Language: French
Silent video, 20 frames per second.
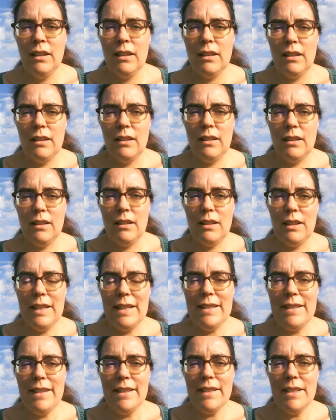Euh,
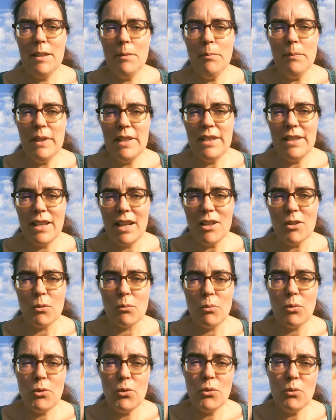les équipes médicales
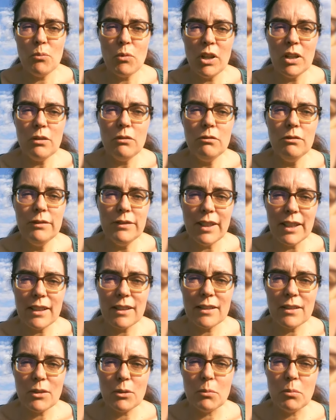sont plus ou moins
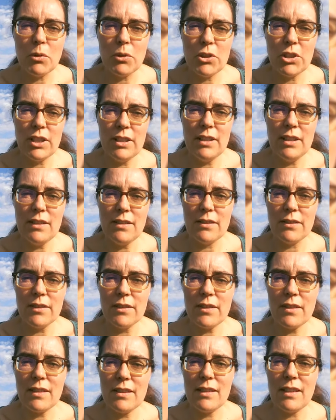ouvertes aux projets de
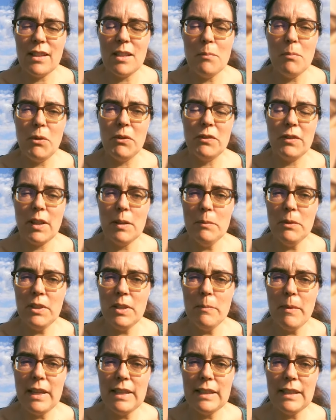naissance, ça dépend vraiment
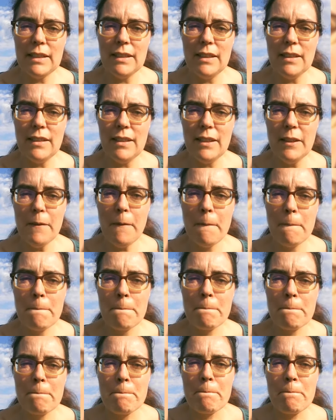des maternités.
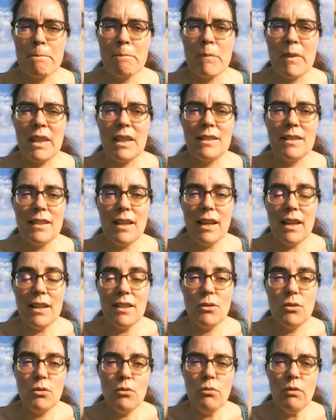Ça
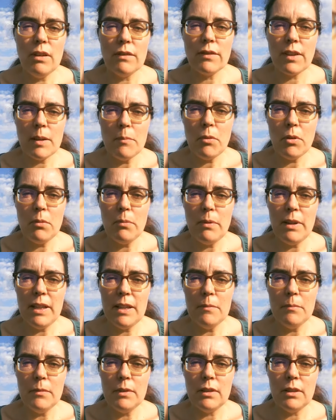reste du coup un vrai
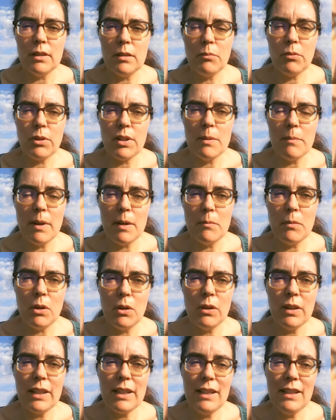problème euh, pour les
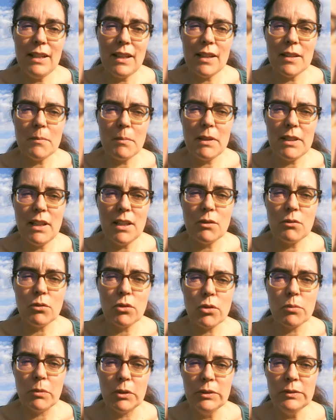mamans et le respect de
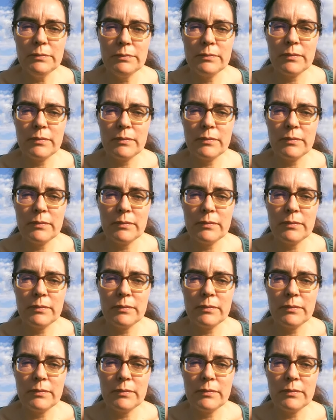l'accouchement.